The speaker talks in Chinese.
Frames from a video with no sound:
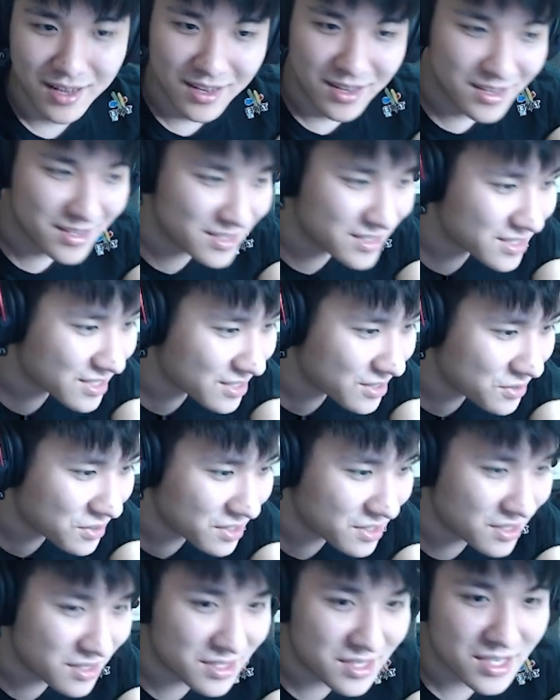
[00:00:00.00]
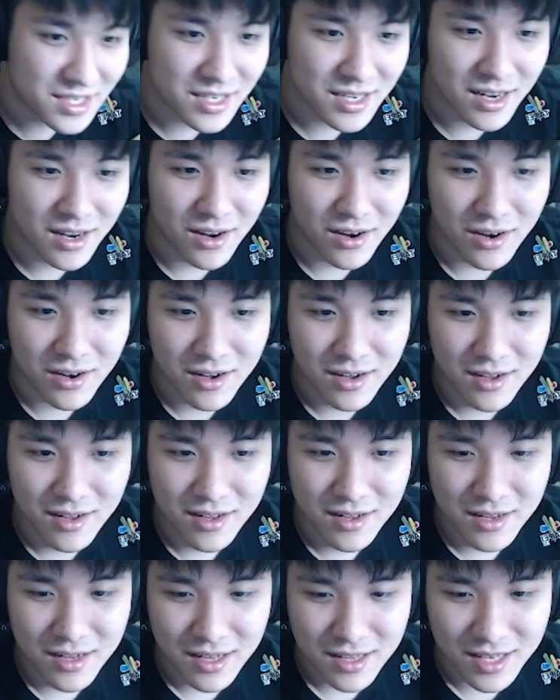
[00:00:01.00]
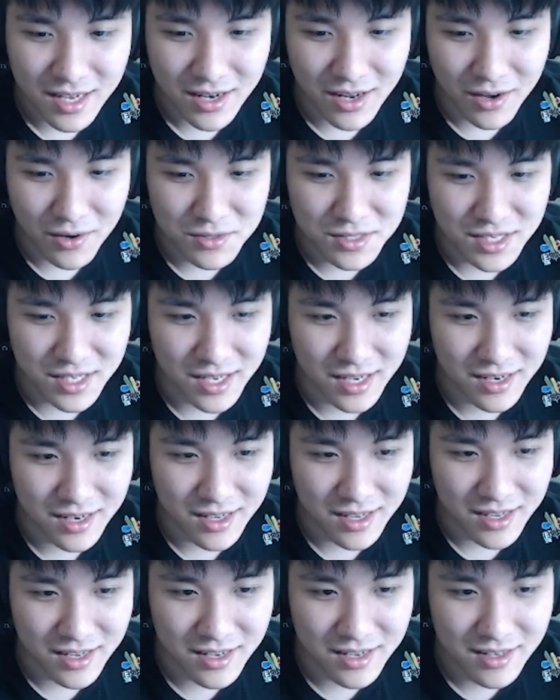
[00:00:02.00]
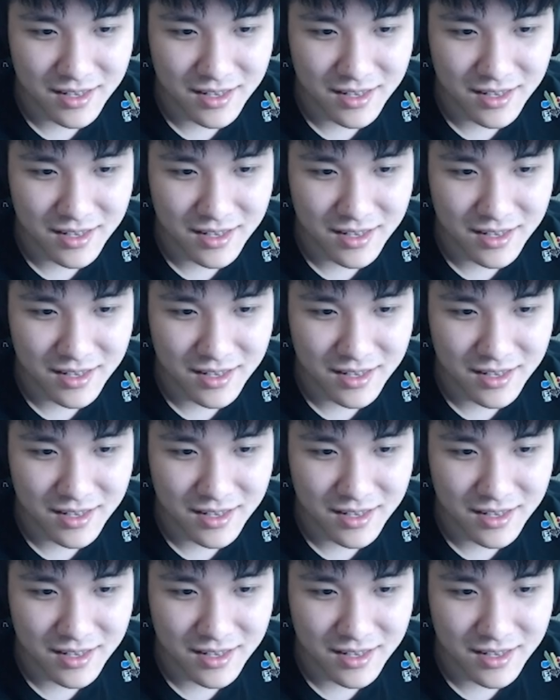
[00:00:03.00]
十二月二十七号，那跳了好几天嘞。